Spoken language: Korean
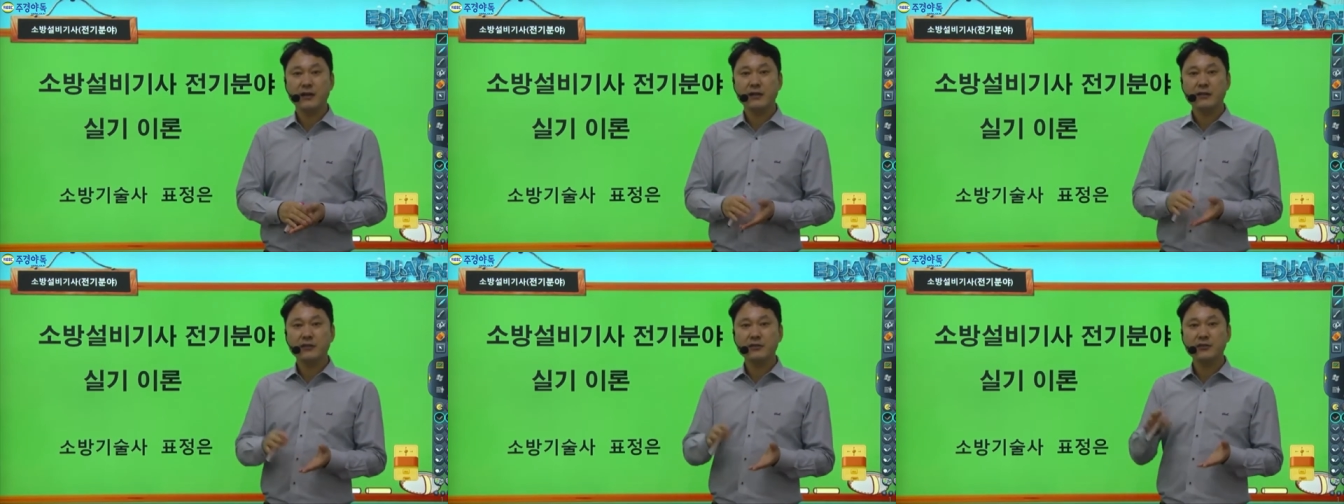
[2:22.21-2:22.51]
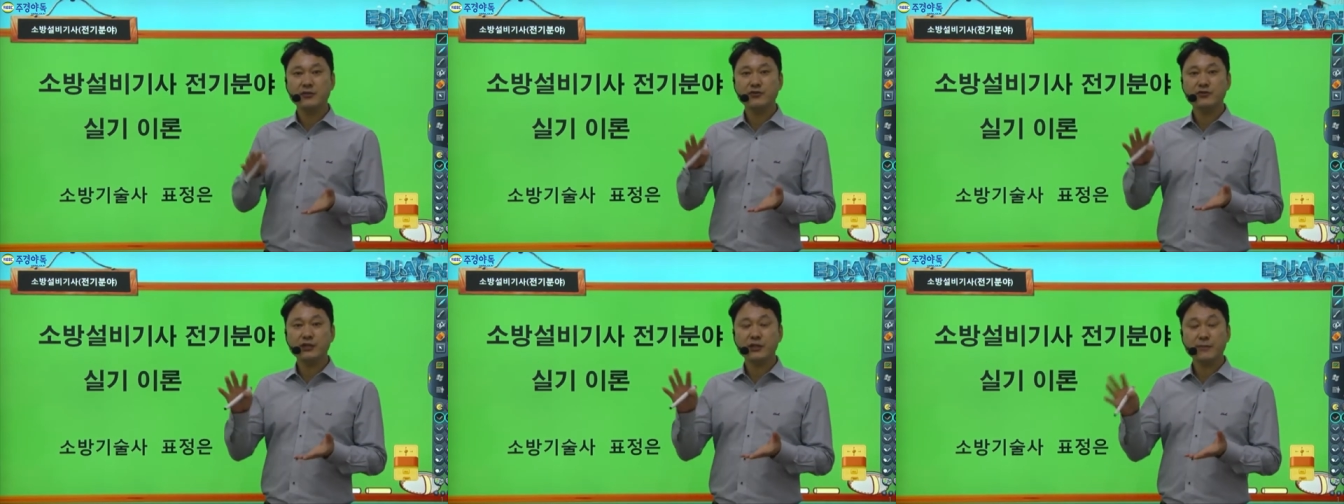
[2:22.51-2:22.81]
그
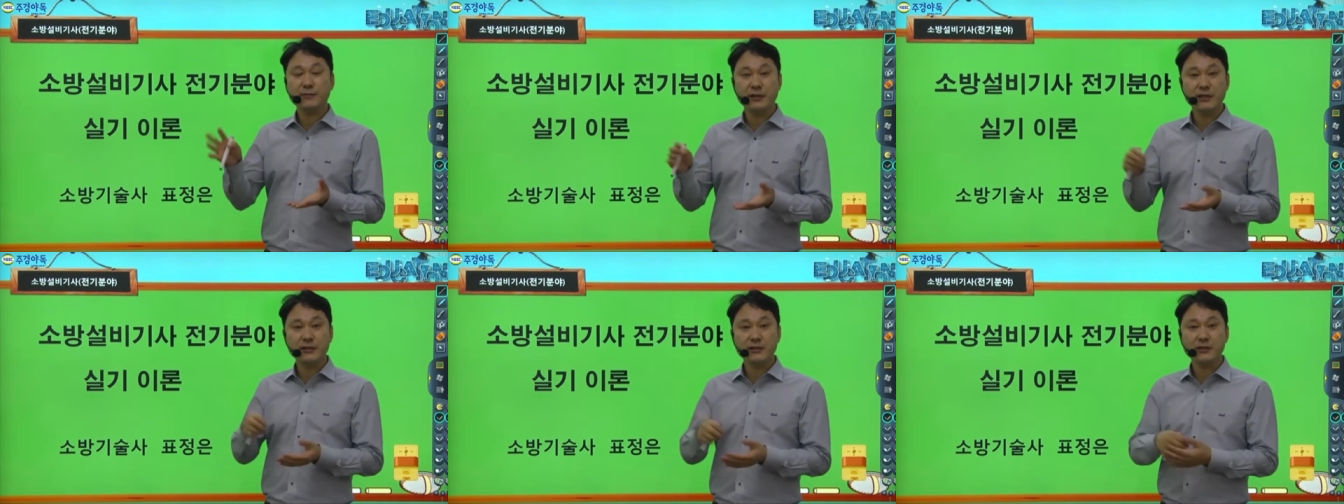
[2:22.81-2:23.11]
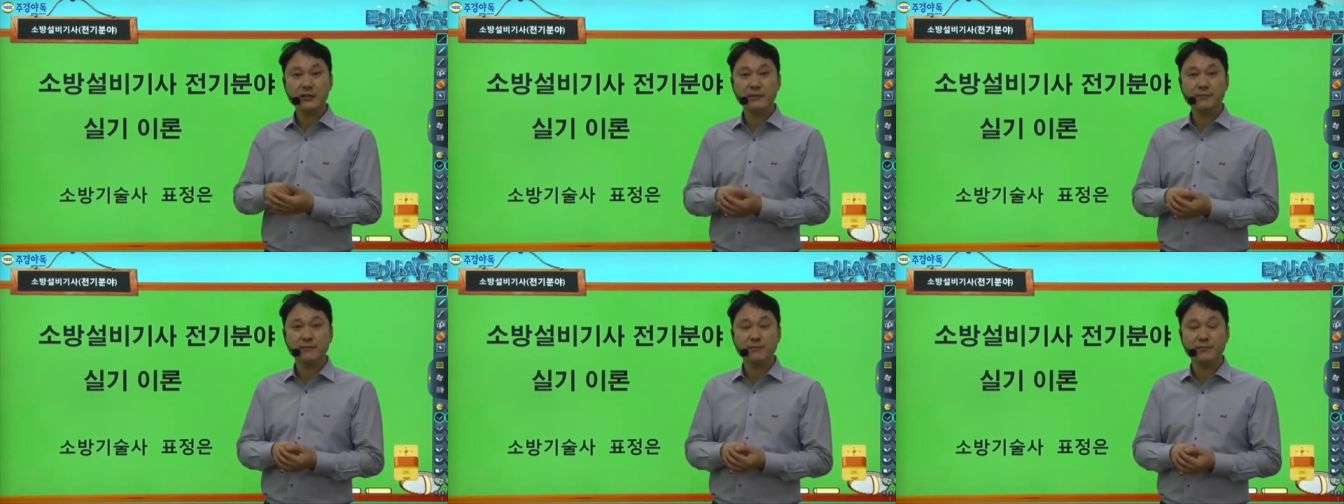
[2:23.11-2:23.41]

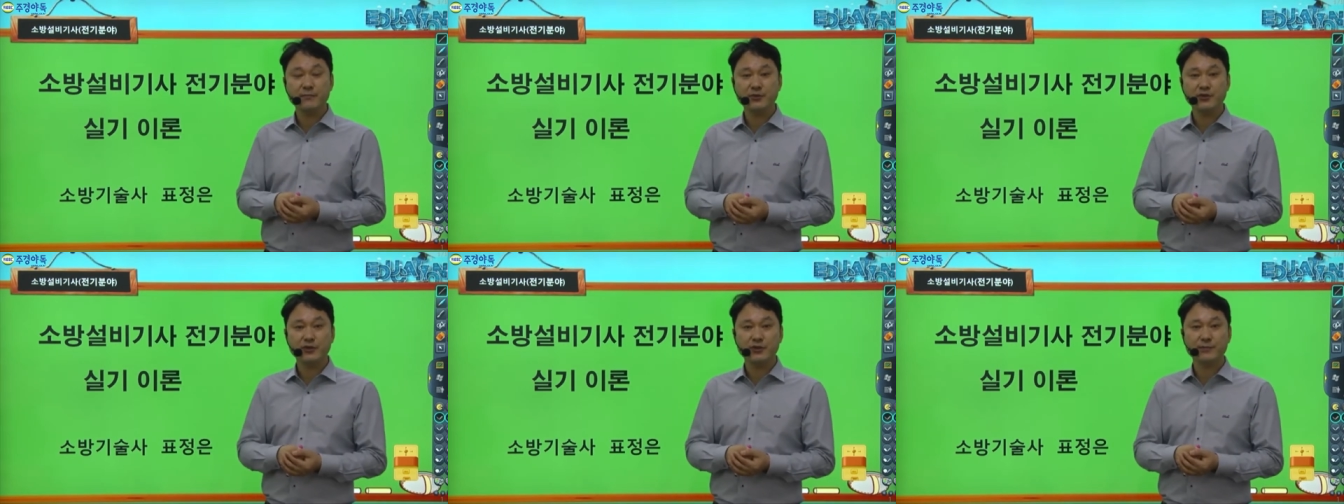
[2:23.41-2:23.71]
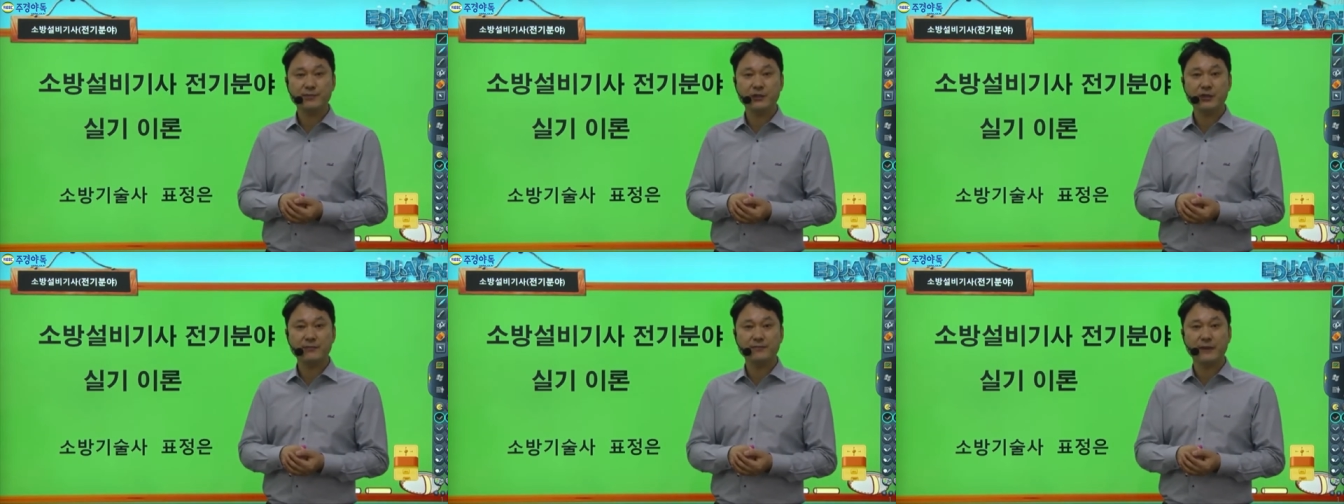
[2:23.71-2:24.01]
61점,
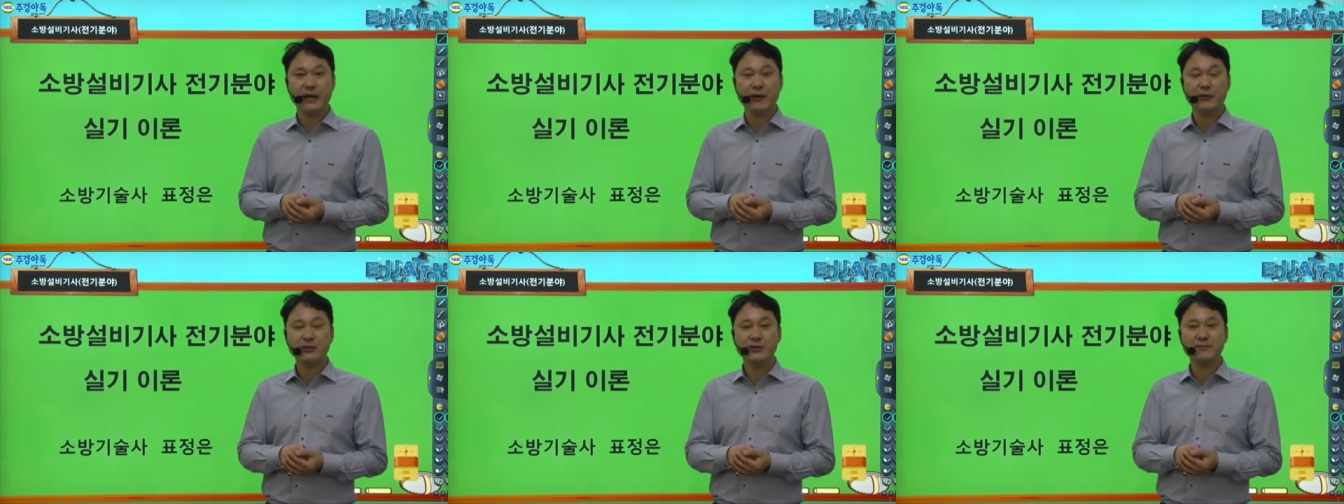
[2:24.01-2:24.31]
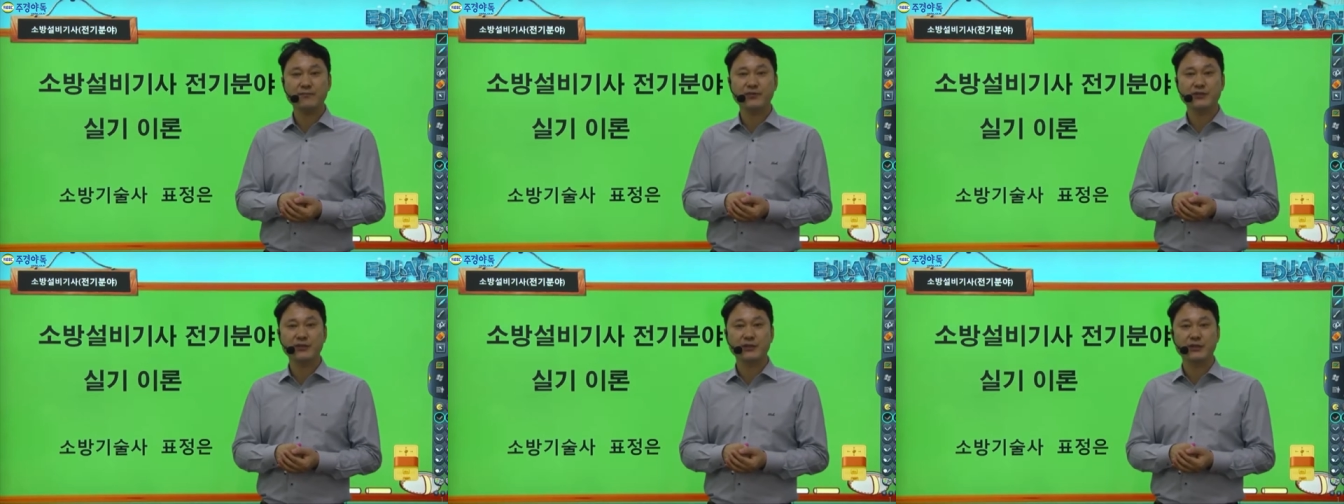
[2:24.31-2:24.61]
60점
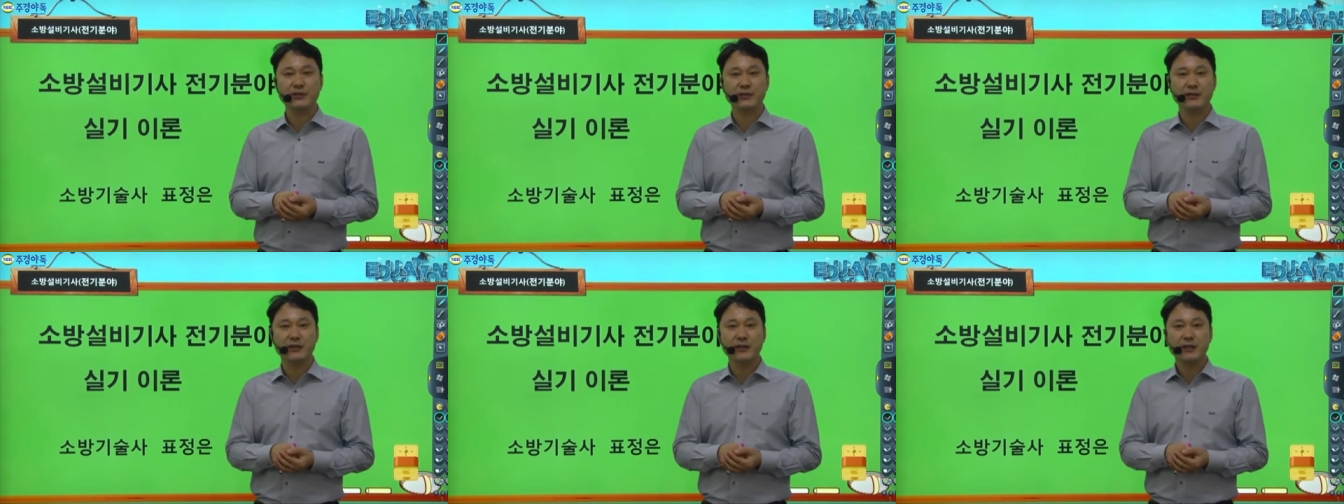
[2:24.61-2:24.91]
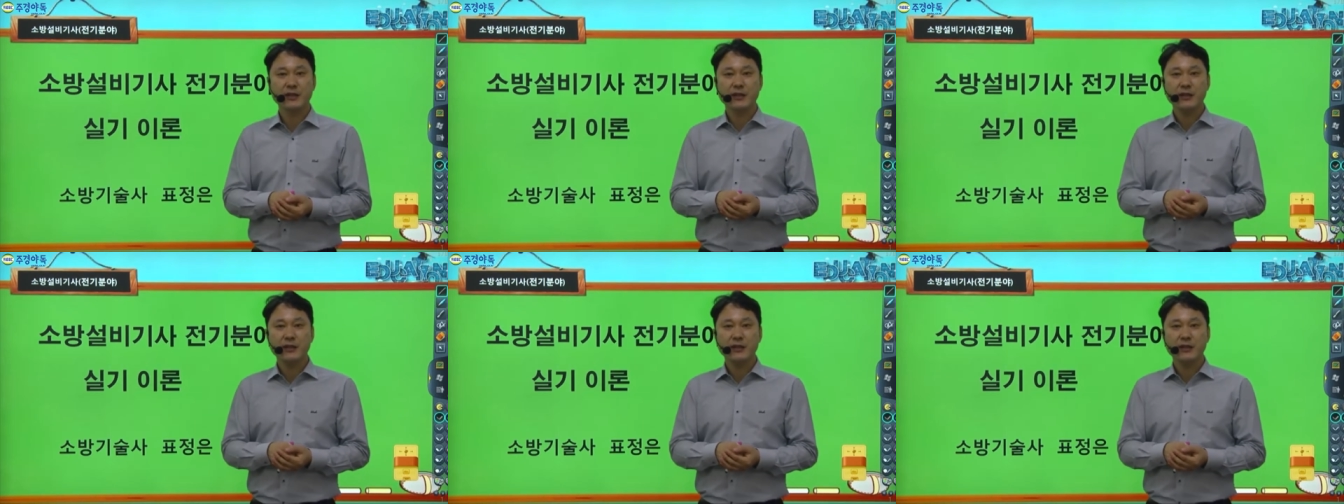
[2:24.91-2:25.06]
나오신 분들은